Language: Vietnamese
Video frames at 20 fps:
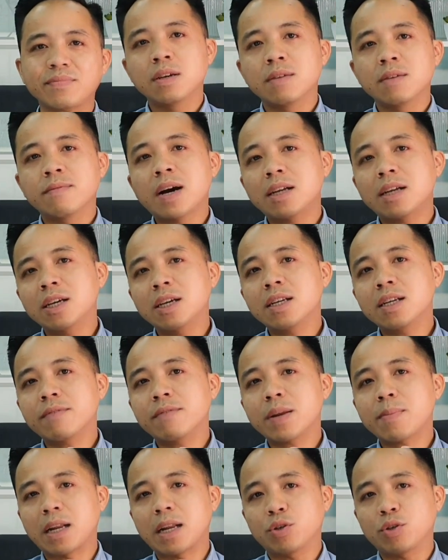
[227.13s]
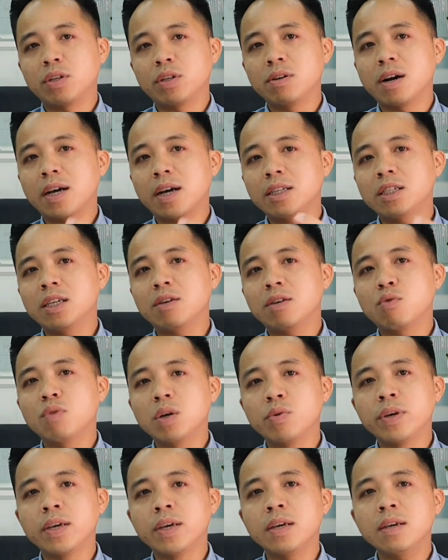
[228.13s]
Và trên cái văn bản chuyển nhượng anh chị cũng
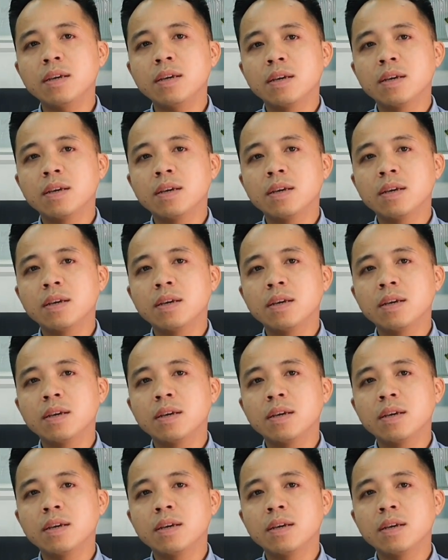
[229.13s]
lưu ý